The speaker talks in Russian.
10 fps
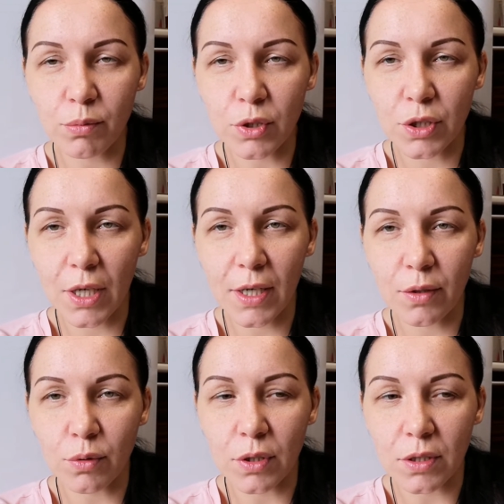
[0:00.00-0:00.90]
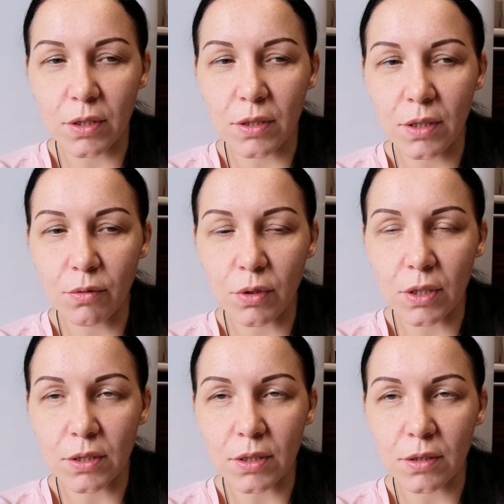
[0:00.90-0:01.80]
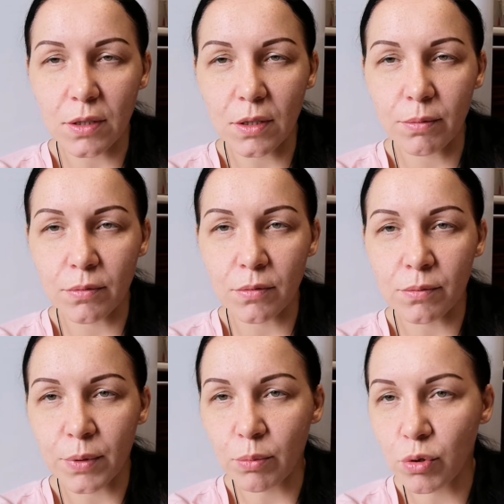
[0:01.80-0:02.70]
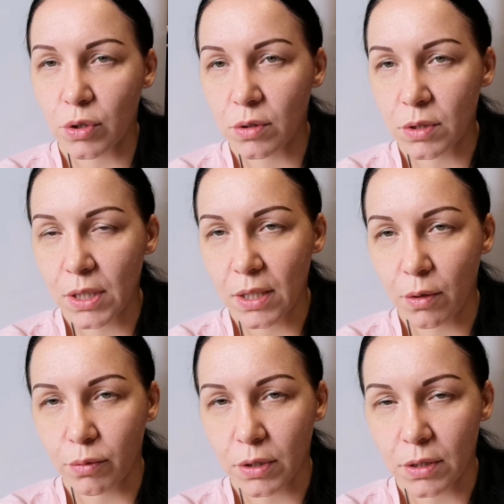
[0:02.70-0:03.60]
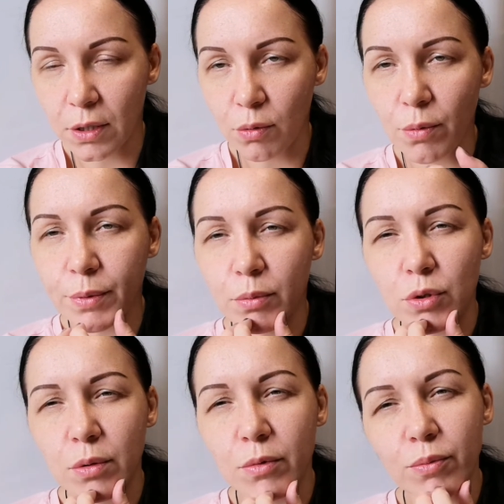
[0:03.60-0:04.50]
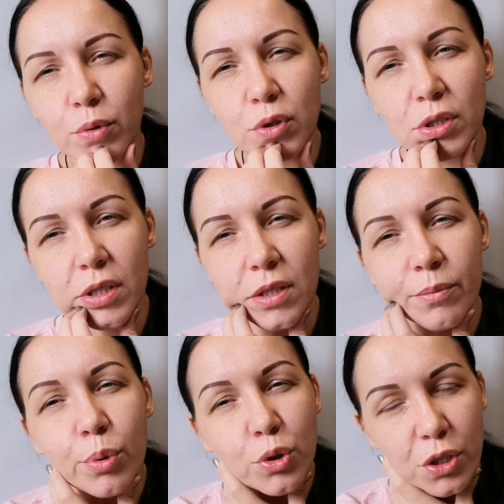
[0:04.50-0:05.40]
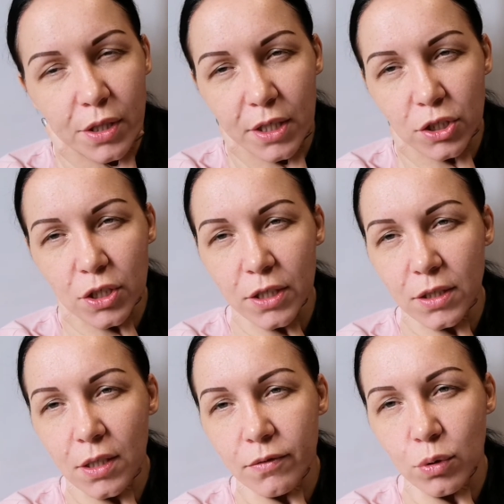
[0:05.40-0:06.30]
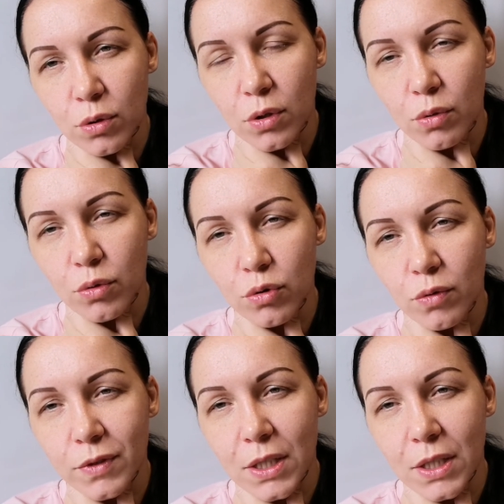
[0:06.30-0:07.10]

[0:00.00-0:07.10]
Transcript: И мы ждали вот эти дни, вот несколько дней, э, потому что стоял у нас лоток, потому что мы в прошлый, э, прошлый раз же хотели все-таки кошку